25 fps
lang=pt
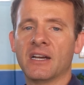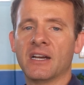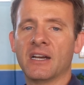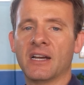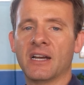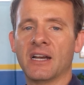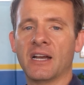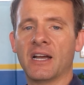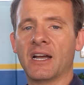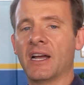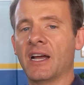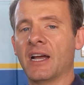
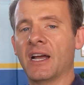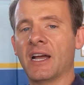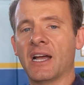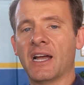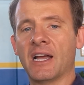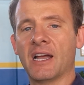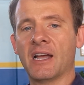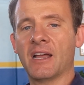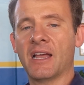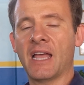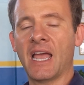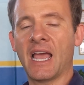
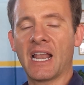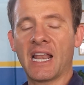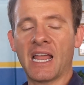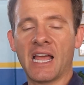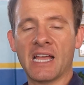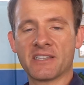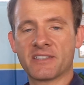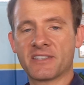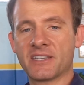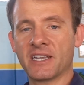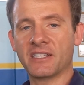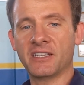uh,
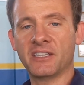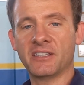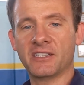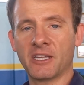ela acende